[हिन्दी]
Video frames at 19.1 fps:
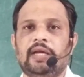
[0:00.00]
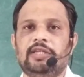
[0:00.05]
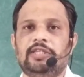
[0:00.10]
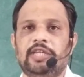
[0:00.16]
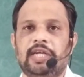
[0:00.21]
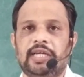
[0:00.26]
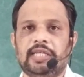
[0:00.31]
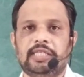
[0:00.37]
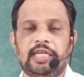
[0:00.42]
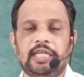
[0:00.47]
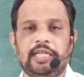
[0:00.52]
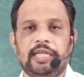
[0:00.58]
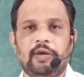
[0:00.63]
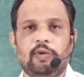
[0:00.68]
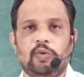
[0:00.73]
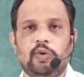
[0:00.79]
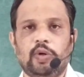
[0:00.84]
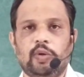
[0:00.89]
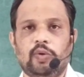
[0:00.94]
शेयर्स कितने
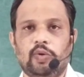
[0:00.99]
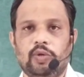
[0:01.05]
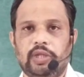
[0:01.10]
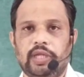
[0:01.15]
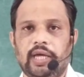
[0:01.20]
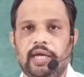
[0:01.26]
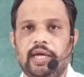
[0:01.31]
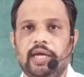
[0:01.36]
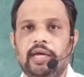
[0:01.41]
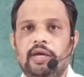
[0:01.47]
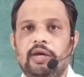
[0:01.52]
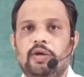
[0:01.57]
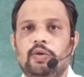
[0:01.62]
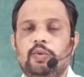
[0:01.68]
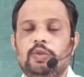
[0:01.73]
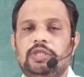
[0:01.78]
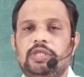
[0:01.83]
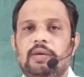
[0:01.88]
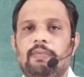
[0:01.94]
हो, होते हैं
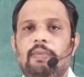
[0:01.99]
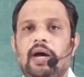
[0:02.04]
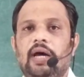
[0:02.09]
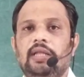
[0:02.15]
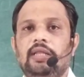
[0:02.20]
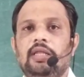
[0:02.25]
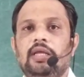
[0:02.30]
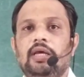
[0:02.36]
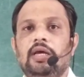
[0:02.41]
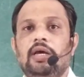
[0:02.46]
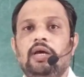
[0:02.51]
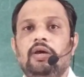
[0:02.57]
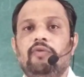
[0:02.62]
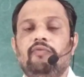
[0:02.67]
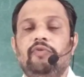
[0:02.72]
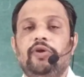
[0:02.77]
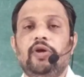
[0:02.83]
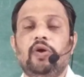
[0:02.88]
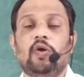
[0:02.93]
उसके बाद
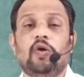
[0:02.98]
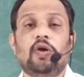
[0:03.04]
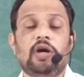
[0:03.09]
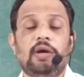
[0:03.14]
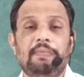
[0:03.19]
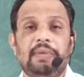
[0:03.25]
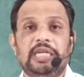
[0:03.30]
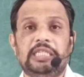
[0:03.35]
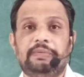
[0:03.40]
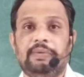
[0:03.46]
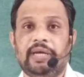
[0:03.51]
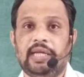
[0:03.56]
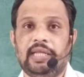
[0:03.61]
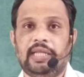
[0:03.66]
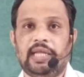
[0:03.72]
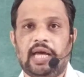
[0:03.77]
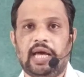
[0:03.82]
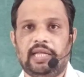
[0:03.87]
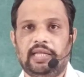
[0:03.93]
वीडियो को कमेंट्स भी
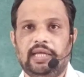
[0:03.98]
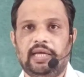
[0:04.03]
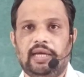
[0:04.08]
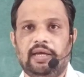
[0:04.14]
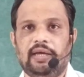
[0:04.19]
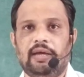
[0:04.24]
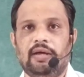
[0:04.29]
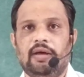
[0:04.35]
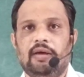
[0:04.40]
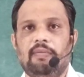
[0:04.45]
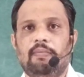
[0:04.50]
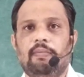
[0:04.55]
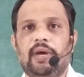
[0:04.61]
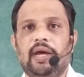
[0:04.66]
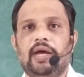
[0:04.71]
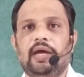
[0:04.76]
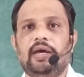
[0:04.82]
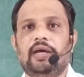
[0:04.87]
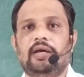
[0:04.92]
कितने आते हैं
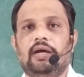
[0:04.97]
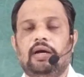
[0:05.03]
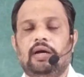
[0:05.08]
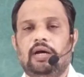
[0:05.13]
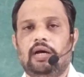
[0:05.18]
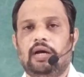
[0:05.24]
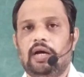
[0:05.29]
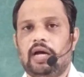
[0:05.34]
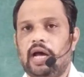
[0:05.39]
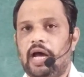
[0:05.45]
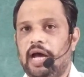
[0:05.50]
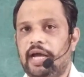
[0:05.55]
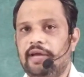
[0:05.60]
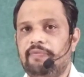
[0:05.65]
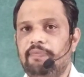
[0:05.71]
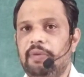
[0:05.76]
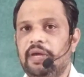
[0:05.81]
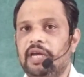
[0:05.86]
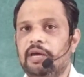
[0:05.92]
मैं
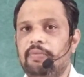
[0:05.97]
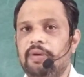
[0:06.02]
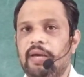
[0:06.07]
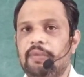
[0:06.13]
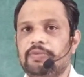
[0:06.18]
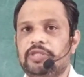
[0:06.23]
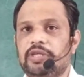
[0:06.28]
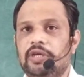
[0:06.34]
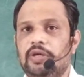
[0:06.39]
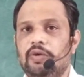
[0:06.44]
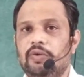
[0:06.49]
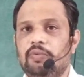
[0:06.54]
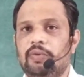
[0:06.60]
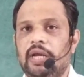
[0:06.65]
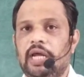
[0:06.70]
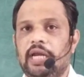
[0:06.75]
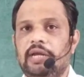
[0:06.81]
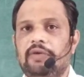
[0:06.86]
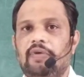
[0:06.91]
आई के भी एम
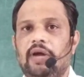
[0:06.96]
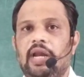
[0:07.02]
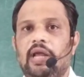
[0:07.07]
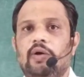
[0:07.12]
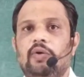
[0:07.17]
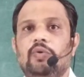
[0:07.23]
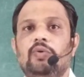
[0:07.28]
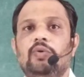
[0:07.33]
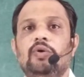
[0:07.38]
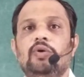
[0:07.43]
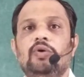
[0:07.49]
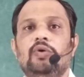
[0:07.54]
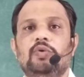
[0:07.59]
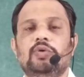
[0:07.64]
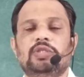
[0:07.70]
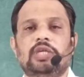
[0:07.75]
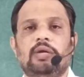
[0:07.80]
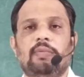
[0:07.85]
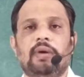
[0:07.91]
बनाने वाला हूँ
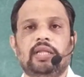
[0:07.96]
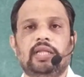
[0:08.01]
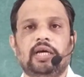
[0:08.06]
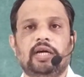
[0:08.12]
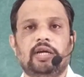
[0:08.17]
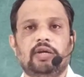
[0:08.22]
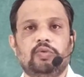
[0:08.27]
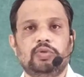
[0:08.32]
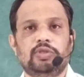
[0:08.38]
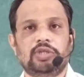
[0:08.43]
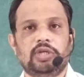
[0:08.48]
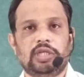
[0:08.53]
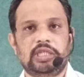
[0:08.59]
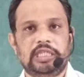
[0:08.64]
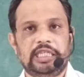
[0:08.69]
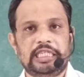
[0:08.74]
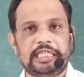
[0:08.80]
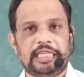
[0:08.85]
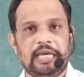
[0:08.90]
उसके बाद अगर कुछ
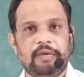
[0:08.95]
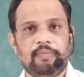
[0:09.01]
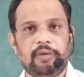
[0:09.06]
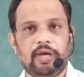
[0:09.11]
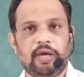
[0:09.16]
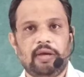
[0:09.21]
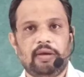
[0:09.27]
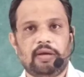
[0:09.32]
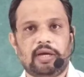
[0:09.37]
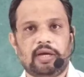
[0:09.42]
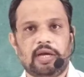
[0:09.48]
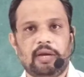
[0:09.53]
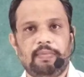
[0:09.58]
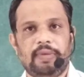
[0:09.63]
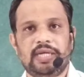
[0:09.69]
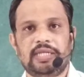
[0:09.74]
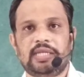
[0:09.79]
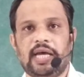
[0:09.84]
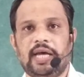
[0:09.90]
जी स्कीम के
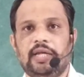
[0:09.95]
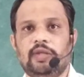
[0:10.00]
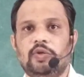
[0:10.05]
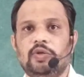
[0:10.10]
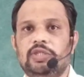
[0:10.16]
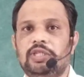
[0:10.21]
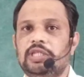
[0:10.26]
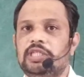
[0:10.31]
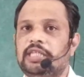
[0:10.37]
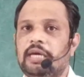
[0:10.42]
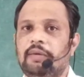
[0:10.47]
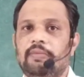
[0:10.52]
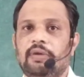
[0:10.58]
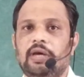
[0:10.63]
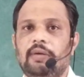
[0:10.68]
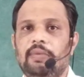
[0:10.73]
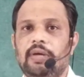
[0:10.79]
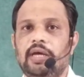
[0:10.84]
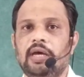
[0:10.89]
कमेंट्स आए तो जी स्कीम
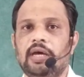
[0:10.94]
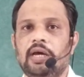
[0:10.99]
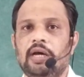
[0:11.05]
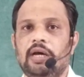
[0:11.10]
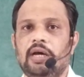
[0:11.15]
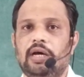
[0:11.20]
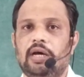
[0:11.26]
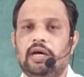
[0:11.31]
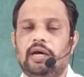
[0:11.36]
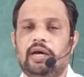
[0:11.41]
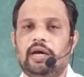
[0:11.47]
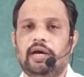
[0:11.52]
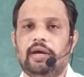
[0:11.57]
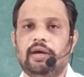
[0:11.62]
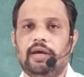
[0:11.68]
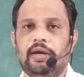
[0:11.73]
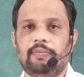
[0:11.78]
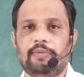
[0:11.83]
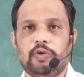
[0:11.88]
के भी
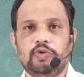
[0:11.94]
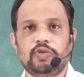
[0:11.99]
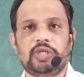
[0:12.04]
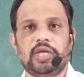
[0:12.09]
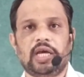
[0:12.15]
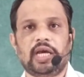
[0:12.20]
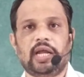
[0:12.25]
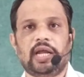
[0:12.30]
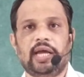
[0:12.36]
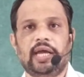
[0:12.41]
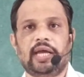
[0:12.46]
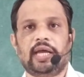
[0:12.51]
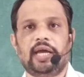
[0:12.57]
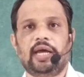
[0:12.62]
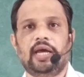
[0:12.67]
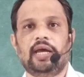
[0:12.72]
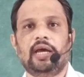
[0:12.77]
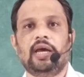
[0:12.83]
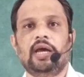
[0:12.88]
एम के
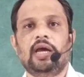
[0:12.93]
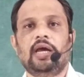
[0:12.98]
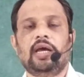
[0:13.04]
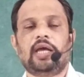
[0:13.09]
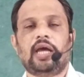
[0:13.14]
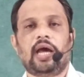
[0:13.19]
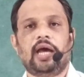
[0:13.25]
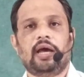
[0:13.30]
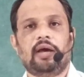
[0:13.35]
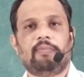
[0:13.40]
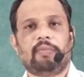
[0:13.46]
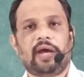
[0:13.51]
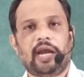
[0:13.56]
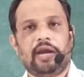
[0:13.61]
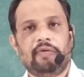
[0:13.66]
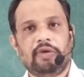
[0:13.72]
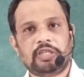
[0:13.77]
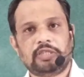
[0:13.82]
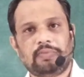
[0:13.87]
रहेंगे या
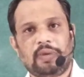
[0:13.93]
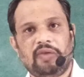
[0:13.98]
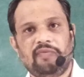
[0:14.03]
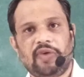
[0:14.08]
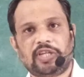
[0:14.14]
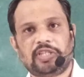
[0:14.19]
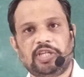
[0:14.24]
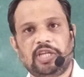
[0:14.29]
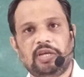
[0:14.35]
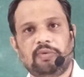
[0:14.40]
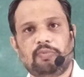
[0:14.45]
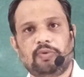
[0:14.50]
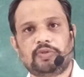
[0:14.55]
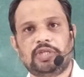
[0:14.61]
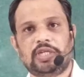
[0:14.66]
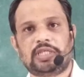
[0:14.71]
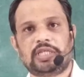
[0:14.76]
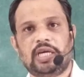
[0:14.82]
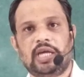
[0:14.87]
एडवांस मैन्युफैक्चरिंग
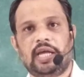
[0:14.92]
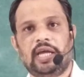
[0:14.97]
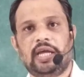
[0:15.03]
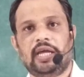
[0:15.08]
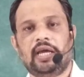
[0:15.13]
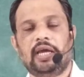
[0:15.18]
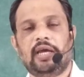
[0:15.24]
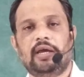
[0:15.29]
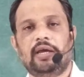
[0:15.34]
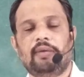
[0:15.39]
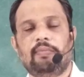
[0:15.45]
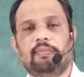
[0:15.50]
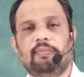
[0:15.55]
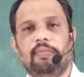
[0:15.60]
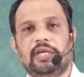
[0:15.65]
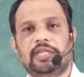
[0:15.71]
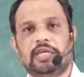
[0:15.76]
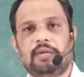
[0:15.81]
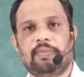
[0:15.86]
प्रोसेस के रहेंगे
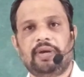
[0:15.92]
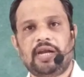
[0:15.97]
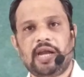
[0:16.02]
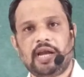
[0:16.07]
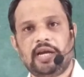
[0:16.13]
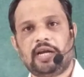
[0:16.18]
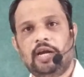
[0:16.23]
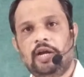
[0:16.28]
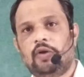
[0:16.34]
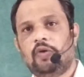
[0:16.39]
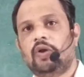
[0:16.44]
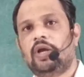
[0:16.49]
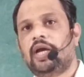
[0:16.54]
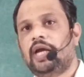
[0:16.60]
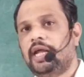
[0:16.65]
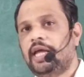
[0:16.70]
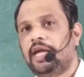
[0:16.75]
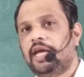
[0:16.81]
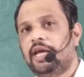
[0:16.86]
मेजरमेंट एंड कंट्रोल के
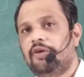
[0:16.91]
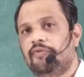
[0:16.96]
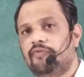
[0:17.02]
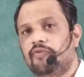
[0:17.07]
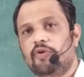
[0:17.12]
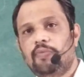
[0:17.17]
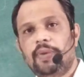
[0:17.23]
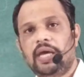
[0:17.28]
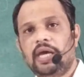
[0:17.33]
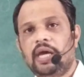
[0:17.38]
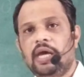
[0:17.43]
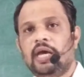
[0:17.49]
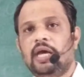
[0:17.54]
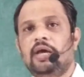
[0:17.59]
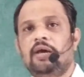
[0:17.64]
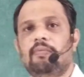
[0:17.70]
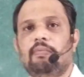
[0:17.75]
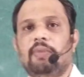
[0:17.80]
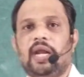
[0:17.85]
रहेंगे वो भी
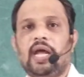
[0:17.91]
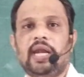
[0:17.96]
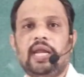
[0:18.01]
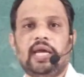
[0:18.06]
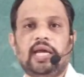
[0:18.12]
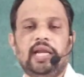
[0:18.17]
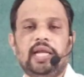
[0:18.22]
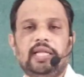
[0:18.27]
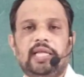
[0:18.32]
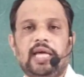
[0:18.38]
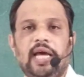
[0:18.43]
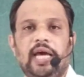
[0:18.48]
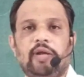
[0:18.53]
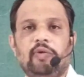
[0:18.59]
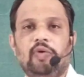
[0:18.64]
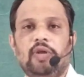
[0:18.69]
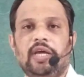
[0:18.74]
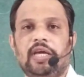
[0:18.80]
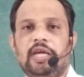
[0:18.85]
बनाने के लिए तैयार
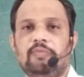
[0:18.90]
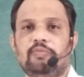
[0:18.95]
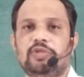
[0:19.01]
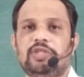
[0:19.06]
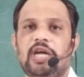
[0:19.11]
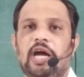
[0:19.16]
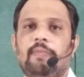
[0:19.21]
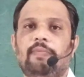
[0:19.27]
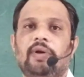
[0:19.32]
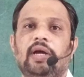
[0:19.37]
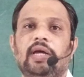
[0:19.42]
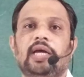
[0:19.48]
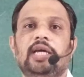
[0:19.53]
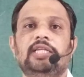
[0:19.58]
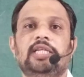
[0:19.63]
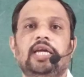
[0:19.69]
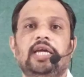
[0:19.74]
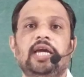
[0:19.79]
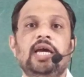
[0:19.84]
हूँ लेकिन मुझे आपका क्या
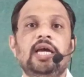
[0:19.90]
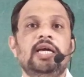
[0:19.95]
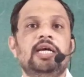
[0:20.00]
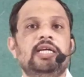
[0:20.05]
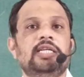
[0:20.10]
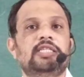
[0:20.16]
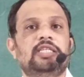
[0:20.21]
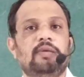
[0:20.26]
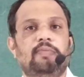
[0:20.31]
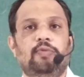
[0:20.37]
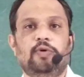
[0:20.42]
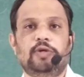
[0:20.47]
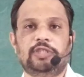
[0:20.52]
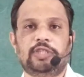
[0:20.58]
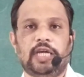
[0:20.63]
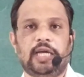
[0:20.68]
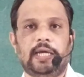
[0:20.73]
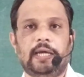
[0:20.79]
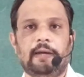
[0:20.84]
चाहिए सपोर्ट
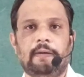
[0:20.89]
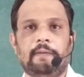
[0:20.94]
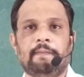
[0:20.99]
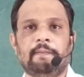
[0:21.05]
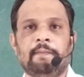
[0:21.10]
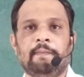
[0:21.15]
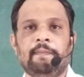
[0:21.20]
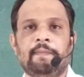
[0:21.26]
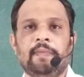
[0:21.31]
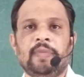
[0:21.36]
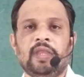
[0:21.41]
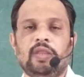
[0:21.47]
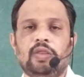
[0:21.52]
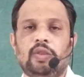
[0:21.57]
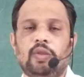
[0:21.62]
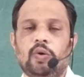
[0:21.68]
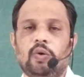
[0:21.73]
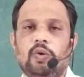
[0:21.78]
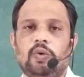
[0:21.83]
चाहिए
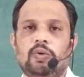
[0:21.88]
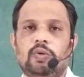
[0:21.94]
तो